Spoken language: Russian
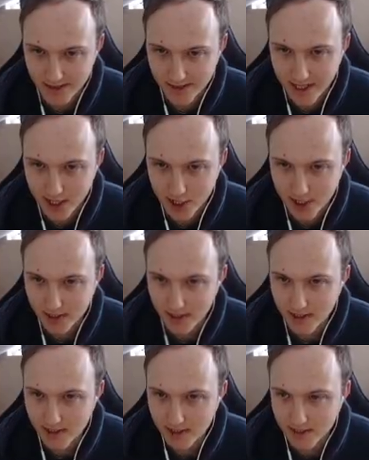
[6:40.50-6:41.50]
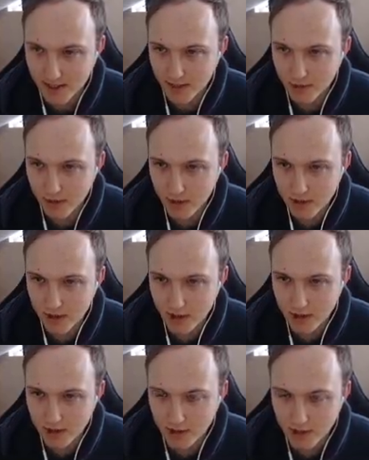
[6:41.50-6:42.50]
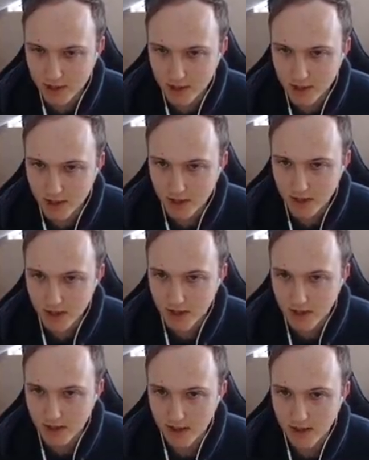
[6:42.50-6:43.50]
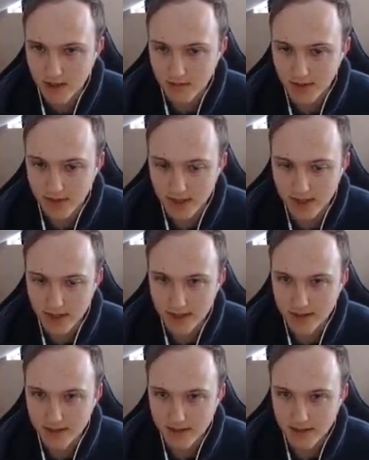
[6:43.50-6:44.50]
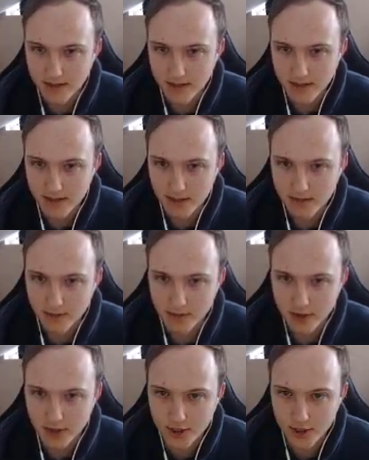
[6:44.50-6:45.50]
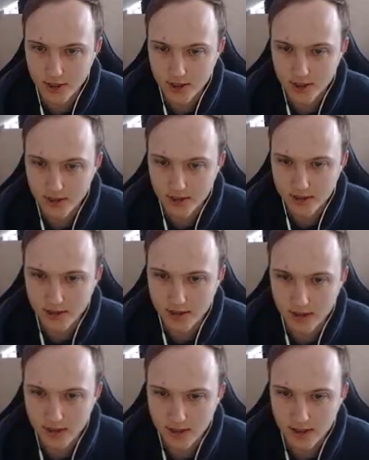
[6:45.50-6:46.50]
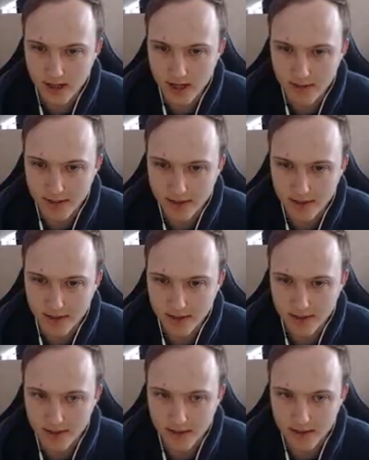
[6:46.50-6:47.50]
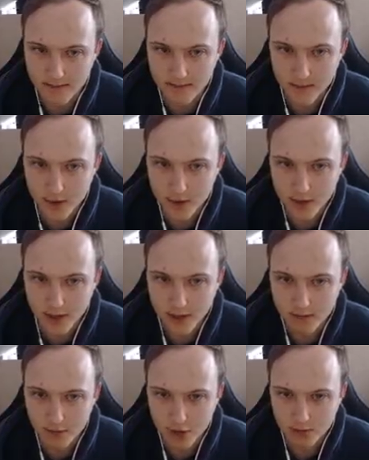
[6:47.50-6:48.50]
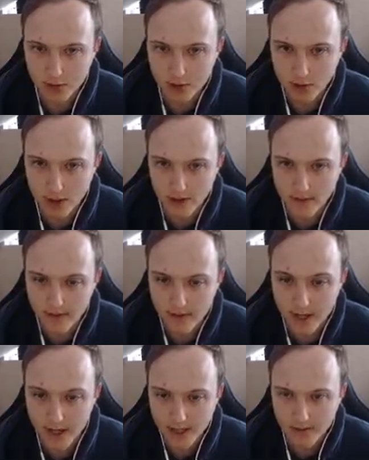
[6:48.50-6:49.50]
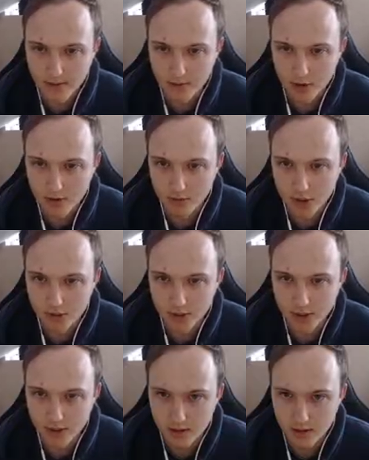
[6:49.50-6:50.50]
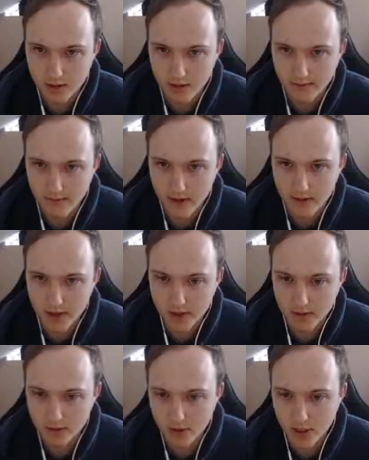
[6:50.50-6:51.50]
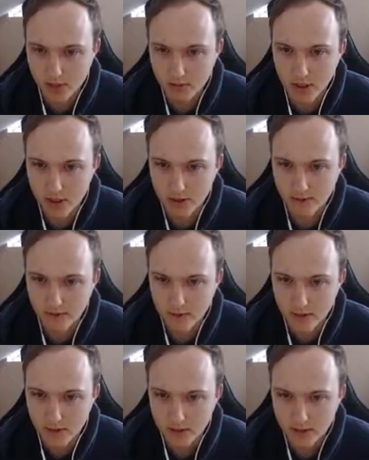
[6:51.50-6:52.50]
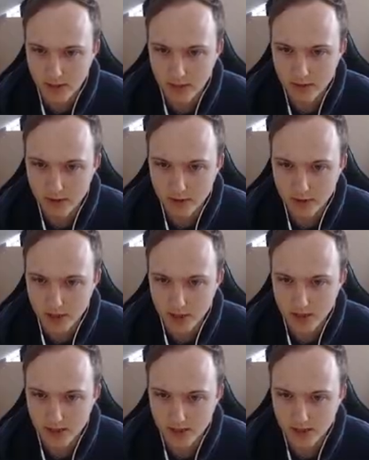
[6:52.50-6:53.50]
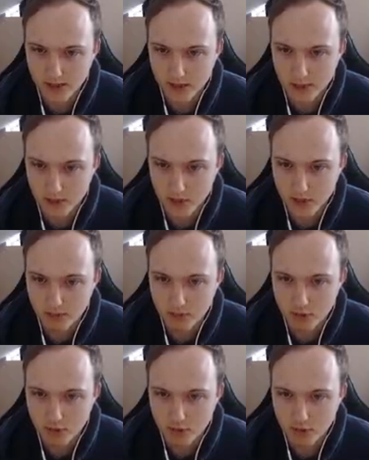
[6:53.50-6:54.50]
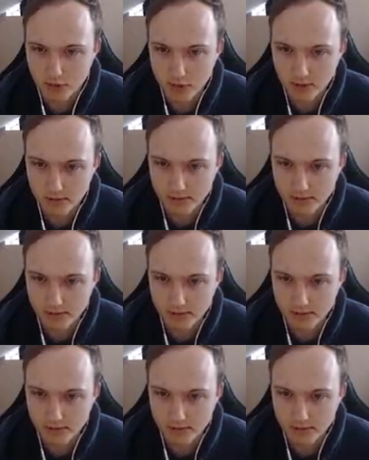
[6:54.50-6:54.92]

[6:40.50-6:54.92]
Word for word: Рикошет и Скорпион. А у меня резисты немножечко неграмотные одеты. Но это может быть только в рамках этого боя, может быть в рамках других боев там и другие резисты нужны будут, но